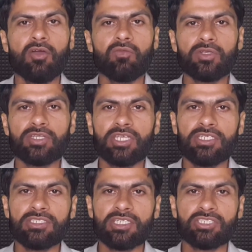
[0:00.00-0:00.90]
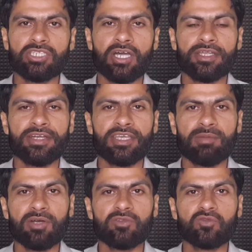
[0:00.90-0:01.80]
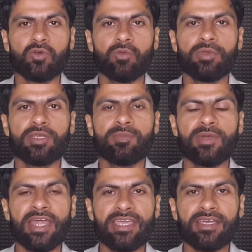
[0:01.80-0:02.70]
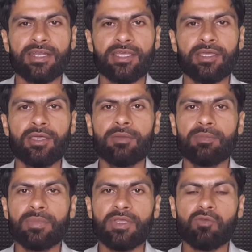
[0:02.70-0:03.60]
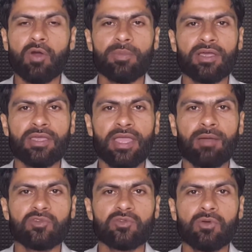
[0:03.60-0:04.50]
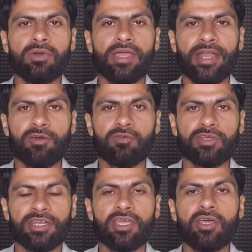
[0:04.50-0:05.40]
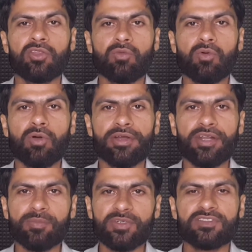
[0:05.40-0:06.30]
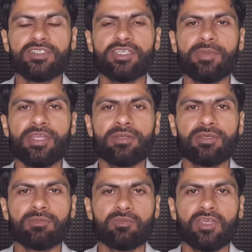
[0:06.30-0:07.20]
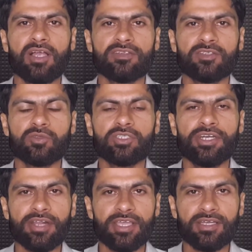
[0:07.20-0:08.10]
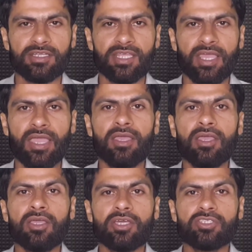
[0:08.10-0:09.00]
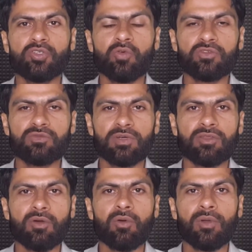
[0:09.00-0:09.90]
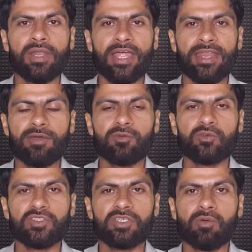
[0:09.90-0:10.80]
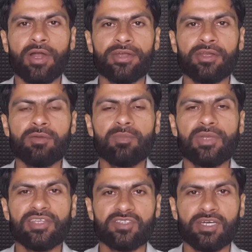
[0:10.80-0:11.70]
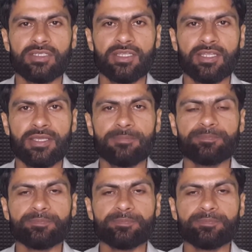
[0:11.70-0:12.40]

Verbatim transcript: वो तीन या चार घंटे के बाद उसको फिर रिप्लाई करे फिर वो अपना काम उसको हैंड ओवर करे तो वो हंड्रेड परसेंट ही मेरे ख्याल से तो ये ट्राई करते हैं कि जो उस वक्त ऑनलाइन है उसी को ऑर्डर प्लेस कर देते हैं